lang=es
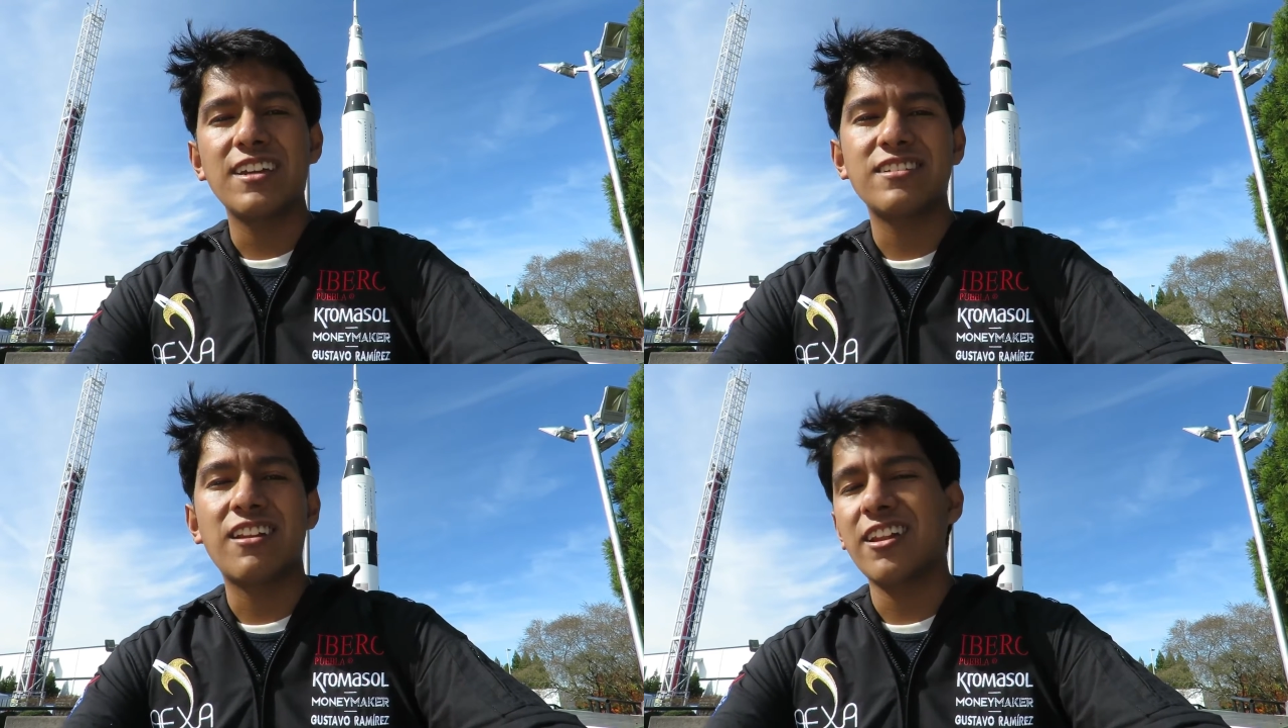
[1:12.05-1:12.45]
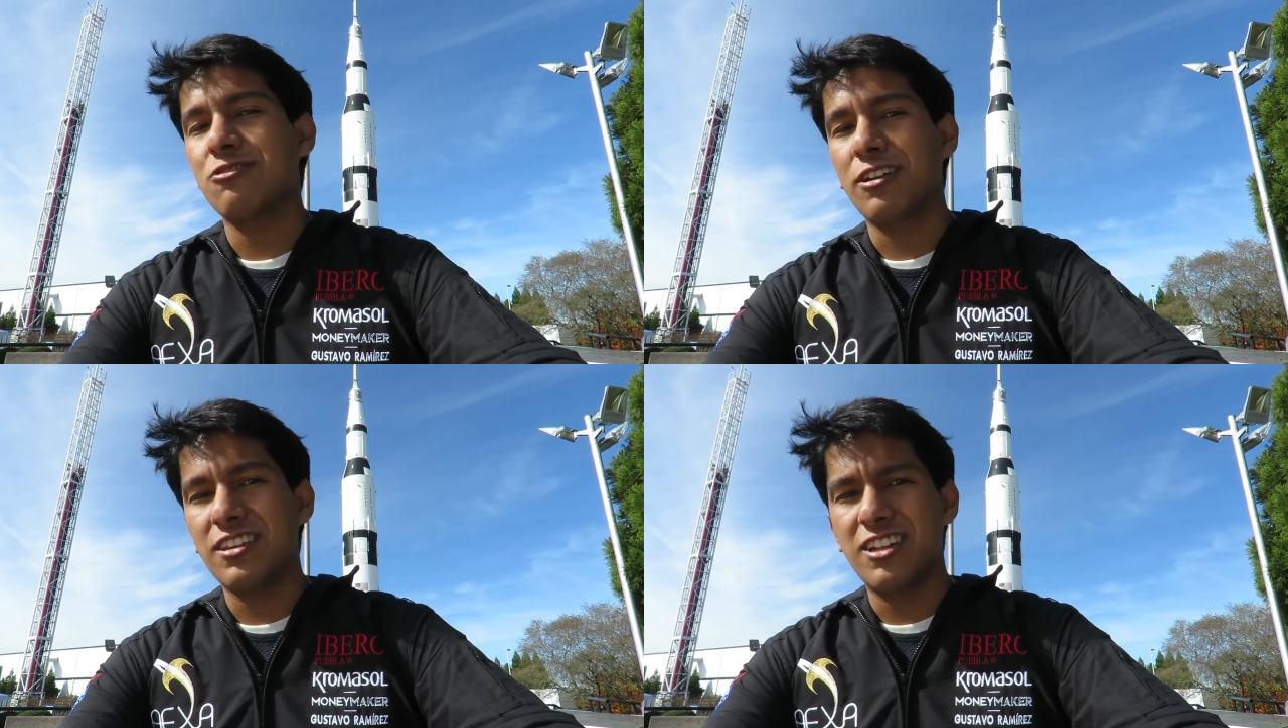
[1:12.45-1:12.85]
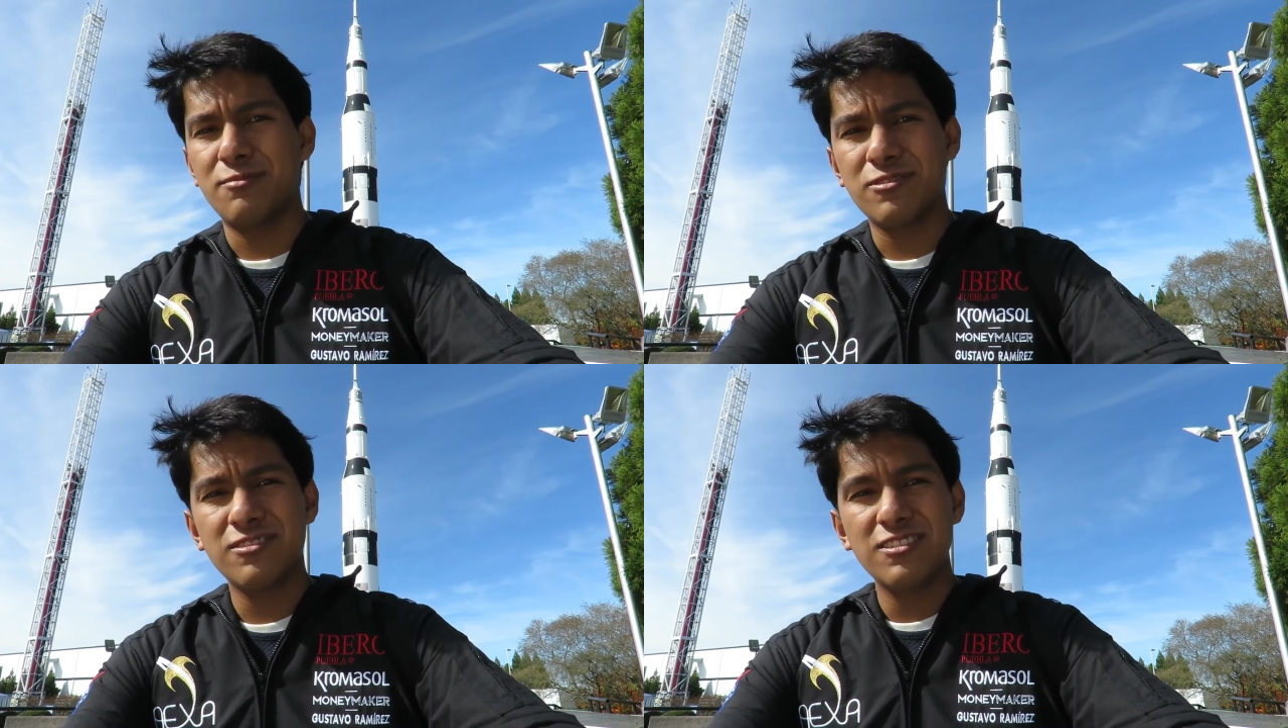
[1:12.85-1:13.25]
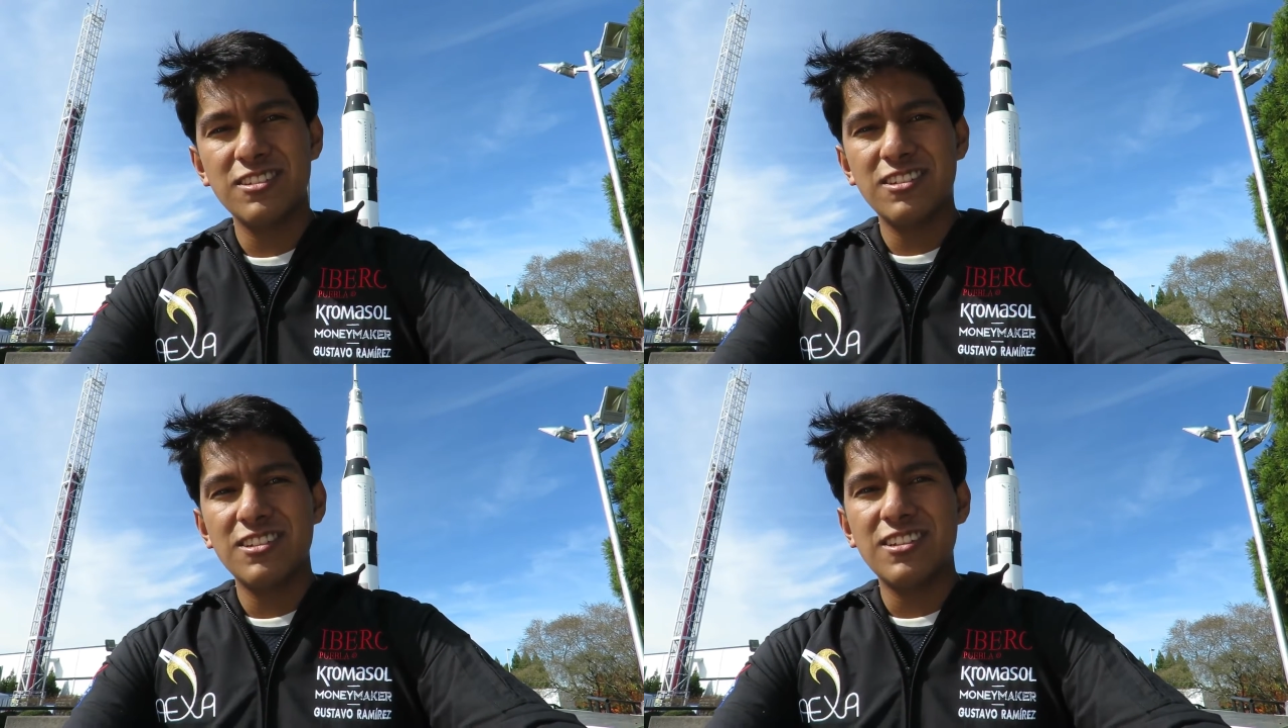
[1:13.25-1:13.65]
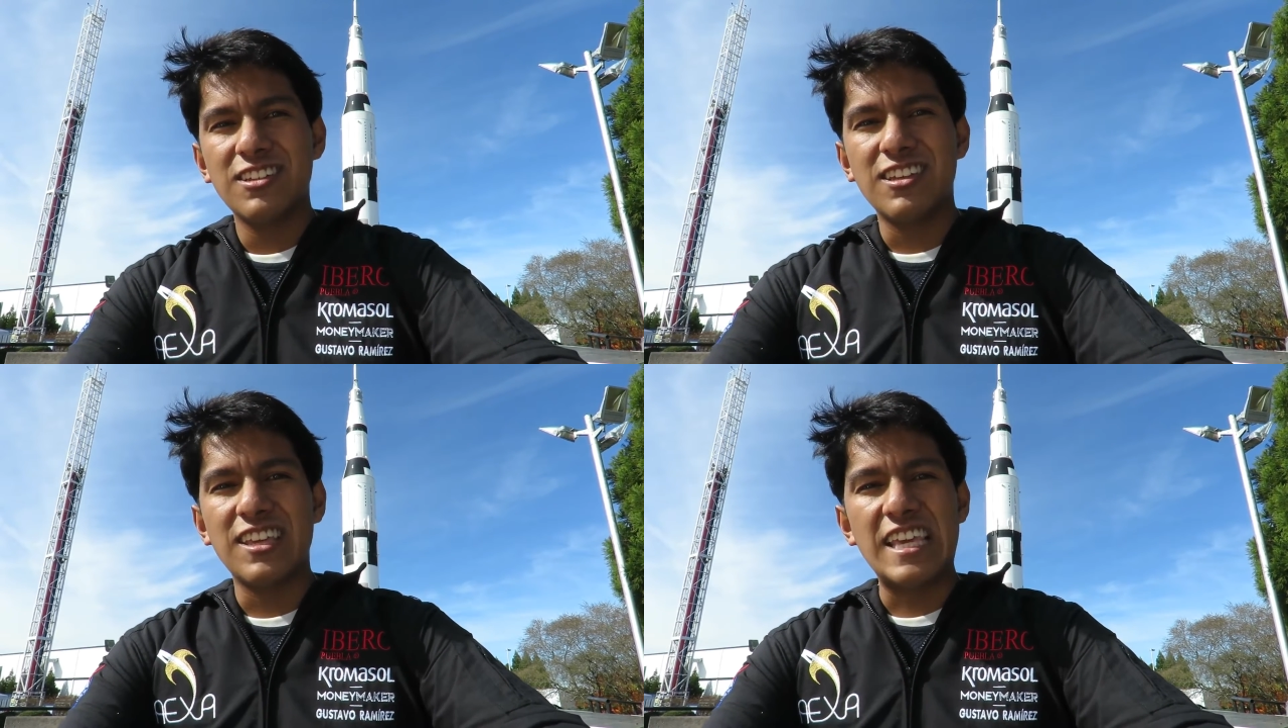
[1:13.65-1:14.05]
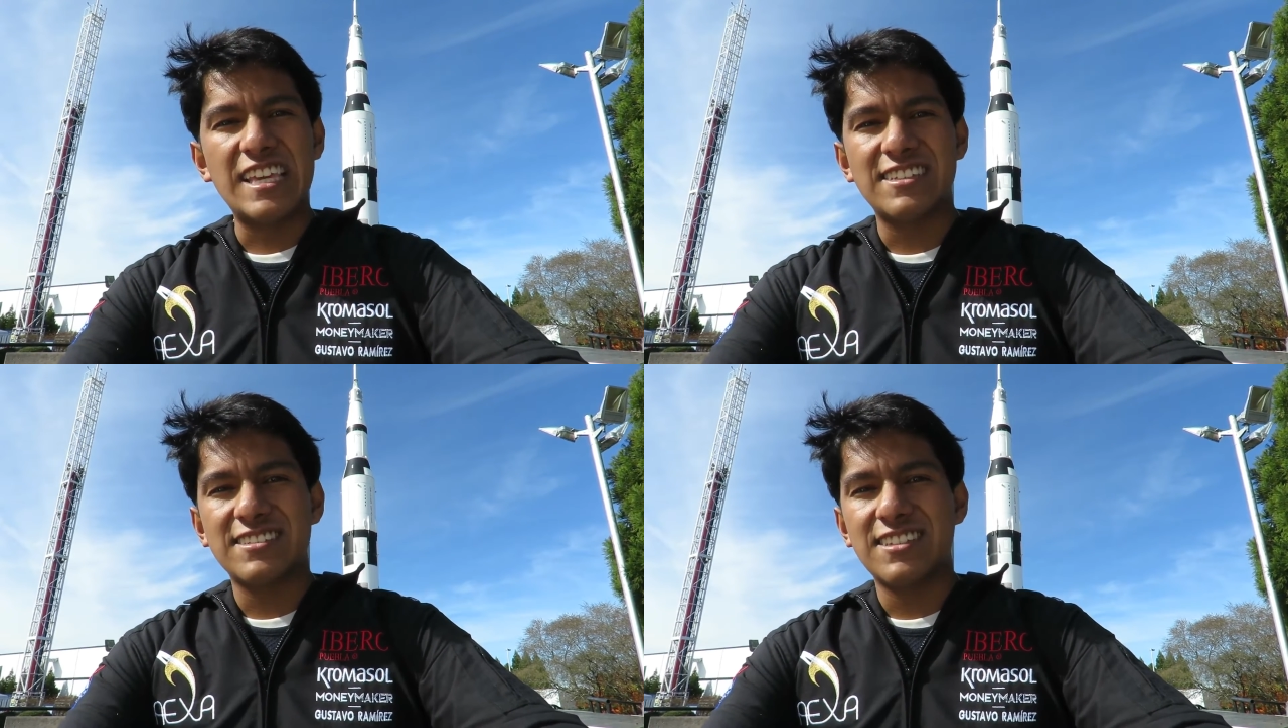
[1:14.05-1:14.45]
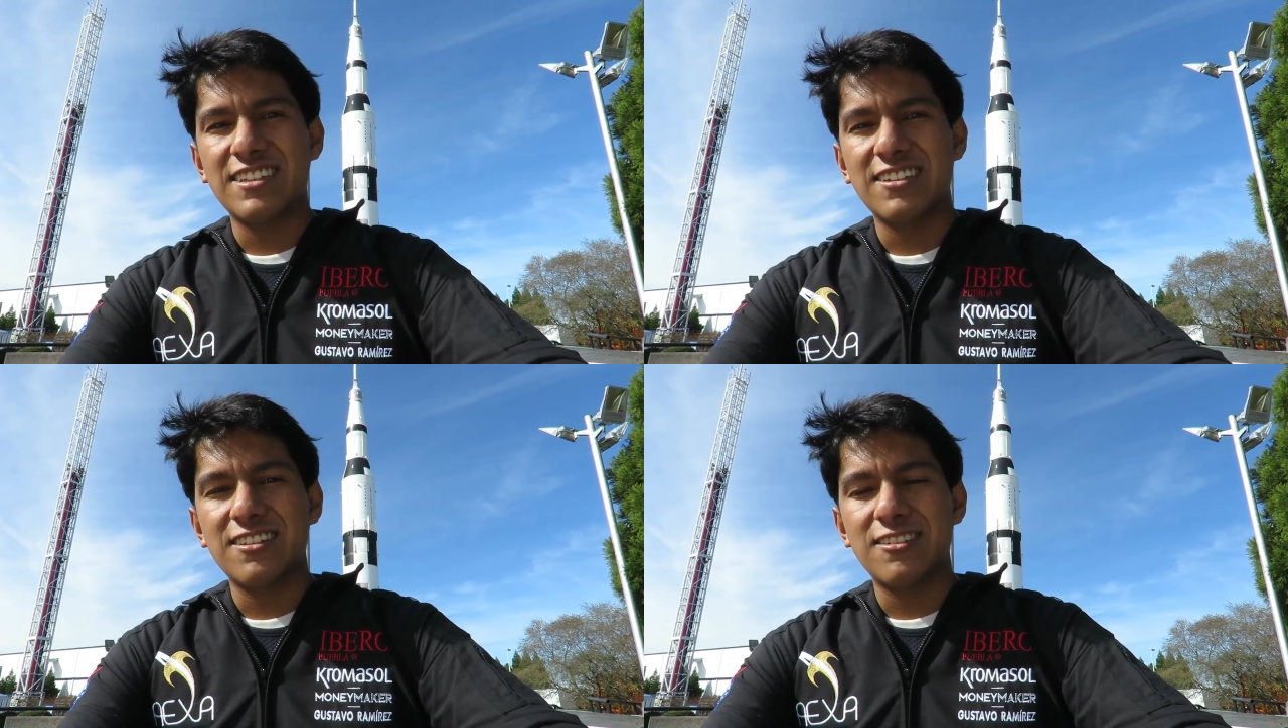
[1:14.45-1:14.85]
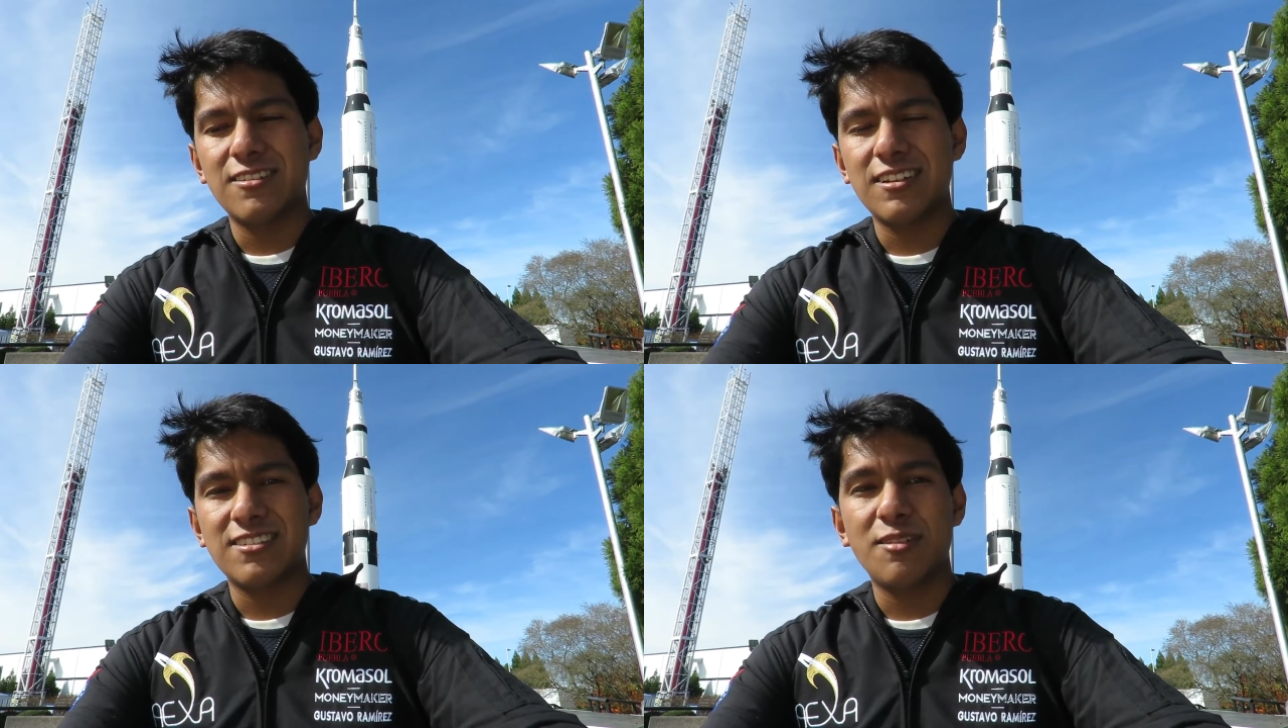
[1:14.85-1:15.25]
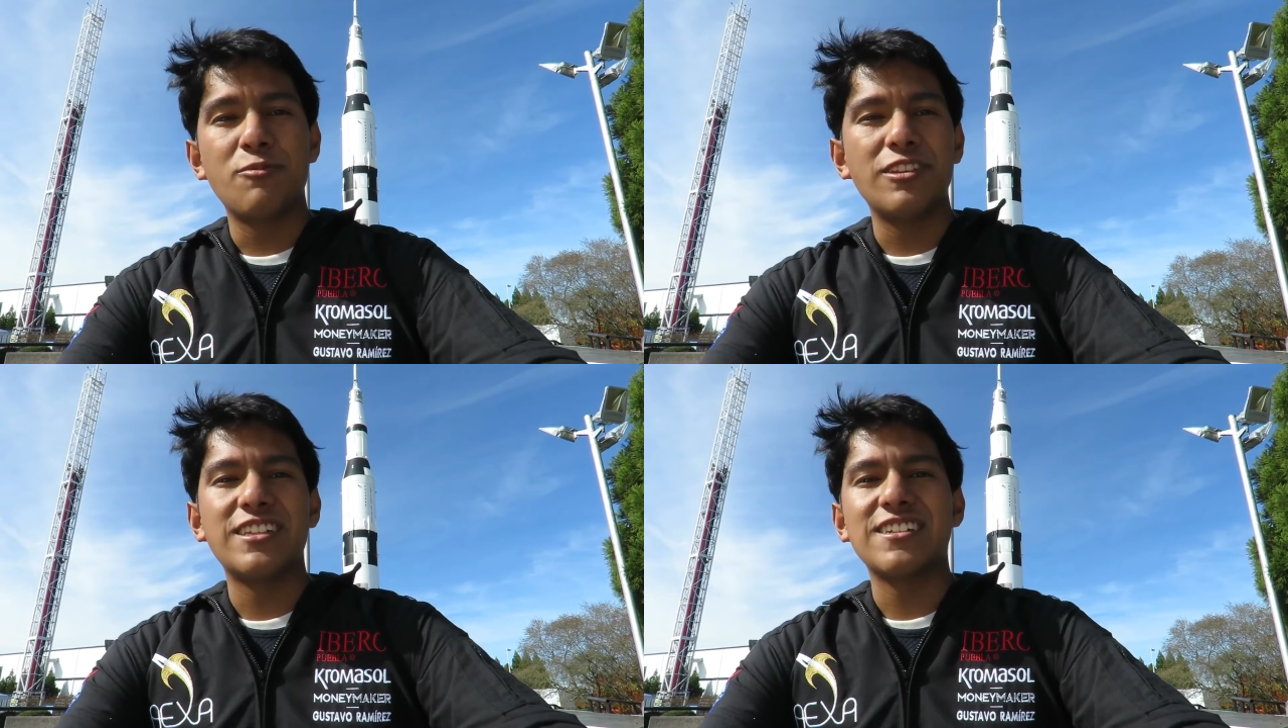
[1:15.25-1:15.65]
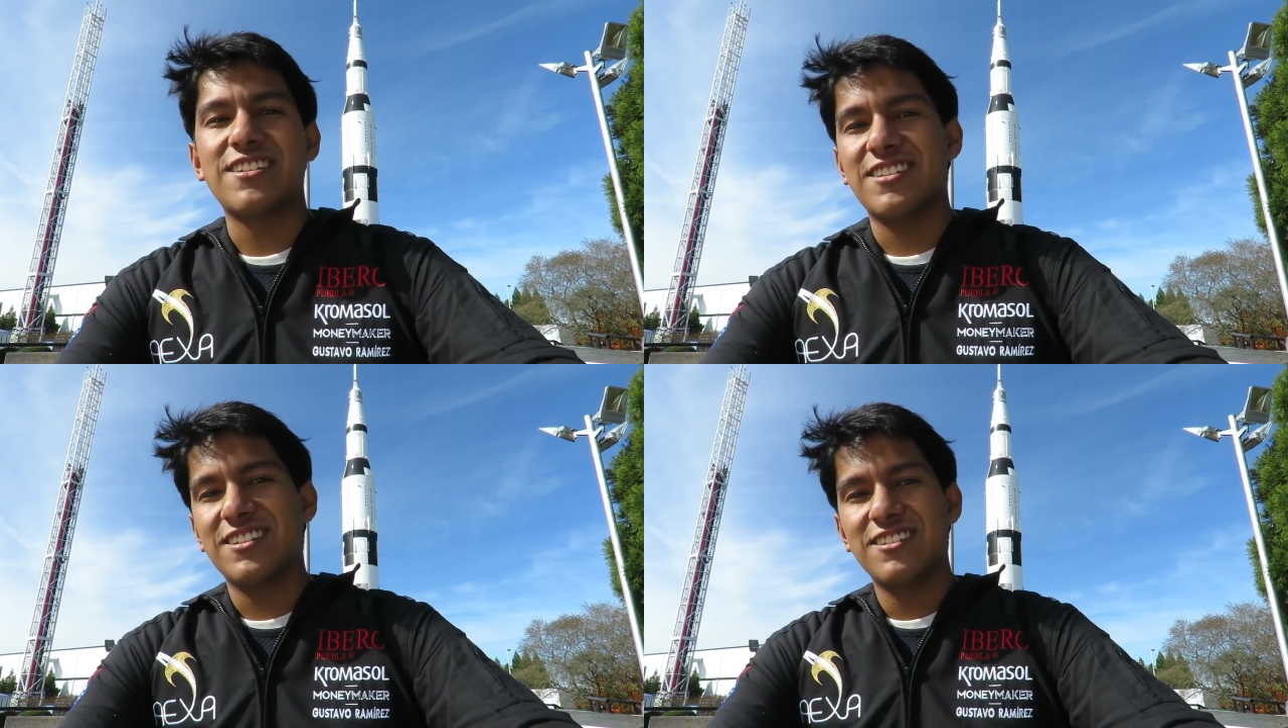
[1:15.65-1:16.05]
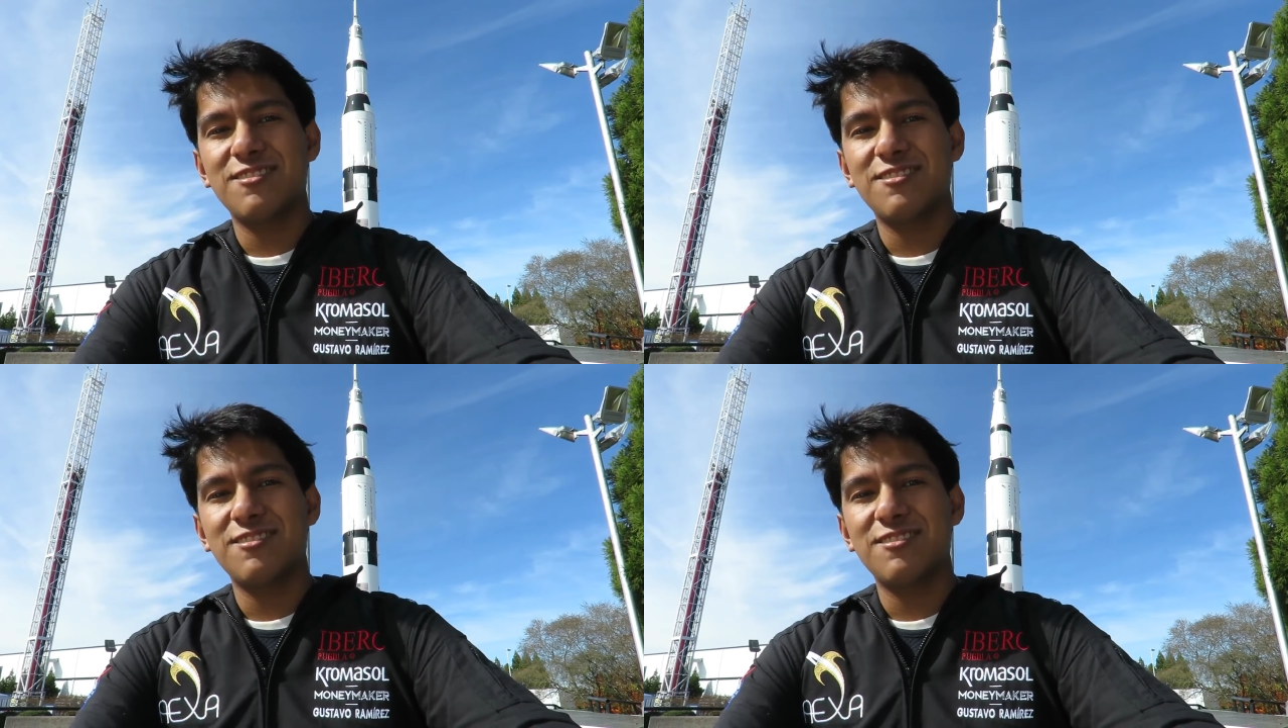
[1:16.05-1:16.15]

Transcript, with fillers: Es el reto que tenemos y este, está muy interesante.